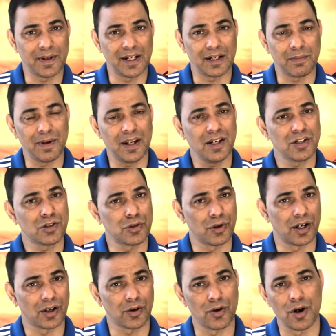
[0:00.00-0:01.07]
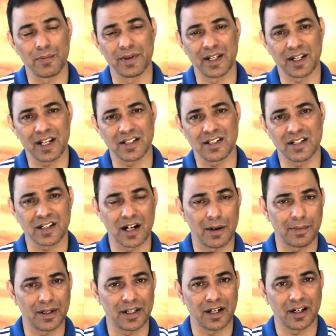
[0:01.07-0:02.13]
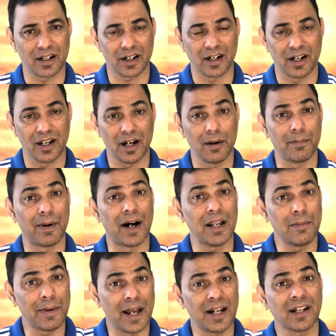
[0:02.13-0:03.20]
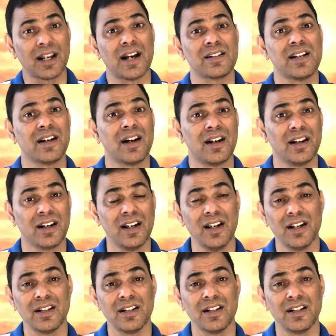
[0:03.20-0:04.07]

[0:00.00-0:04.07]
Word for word: पीठ में छुरा घोंप देंगे इस चीज़ का आपने ध्यान रखना है अब भाई बहन कैसे करेंगे